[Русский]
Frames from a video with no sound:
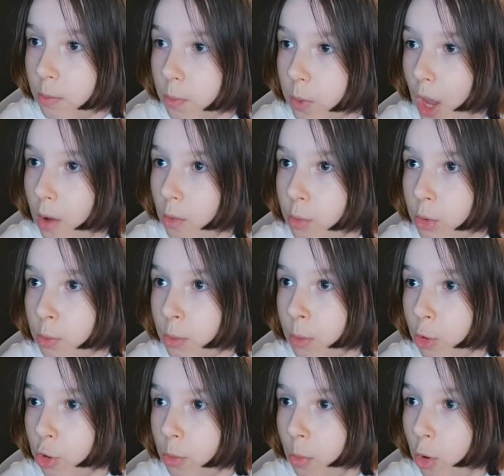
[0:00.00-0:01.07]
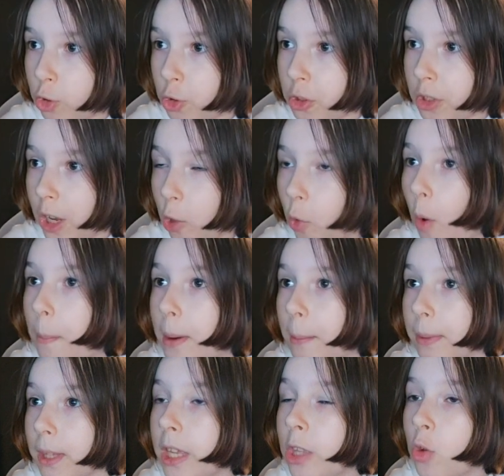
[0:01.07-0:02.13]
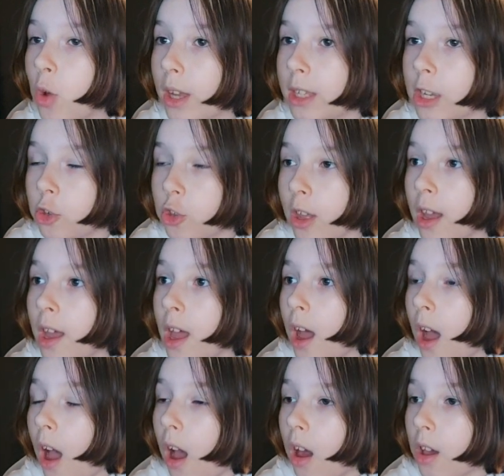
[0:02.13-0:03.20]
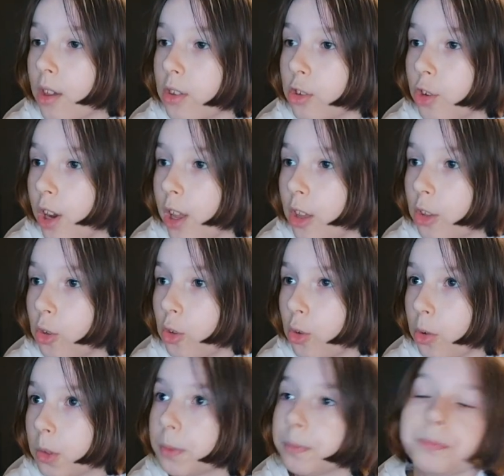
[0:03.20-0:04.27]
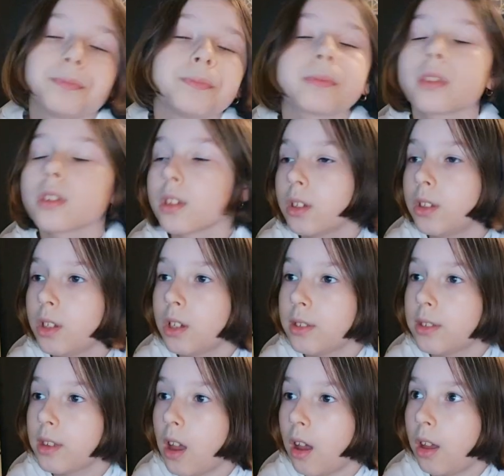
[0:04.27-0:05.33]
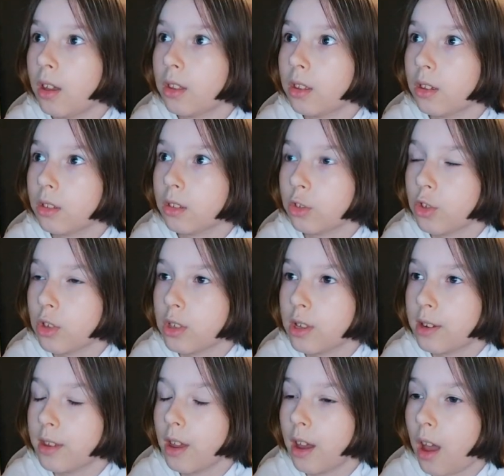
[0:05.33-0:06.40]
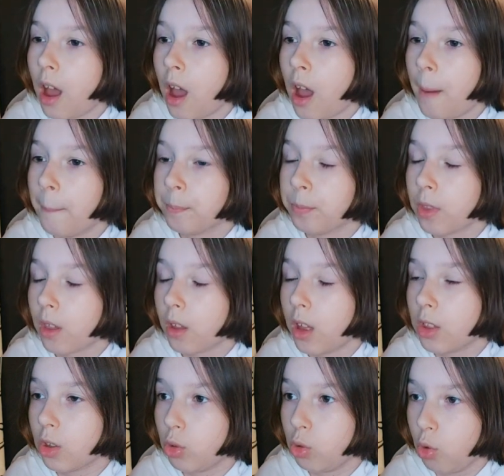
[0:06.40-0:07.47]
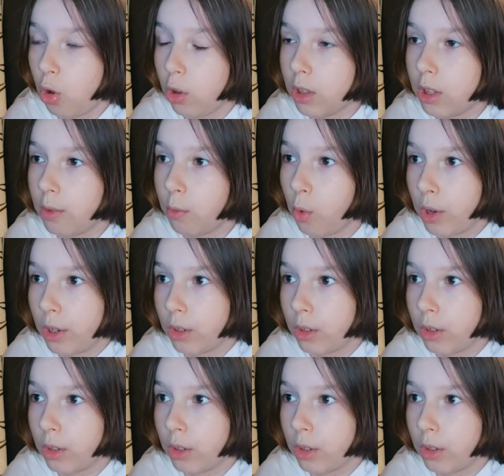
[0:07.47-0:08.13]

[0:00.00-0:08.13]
так вот мы можем очень далеко проплыть, но, ну, конечно, э, к сожалению, нельзя, это, точнее, нельзя, а это долго довольно.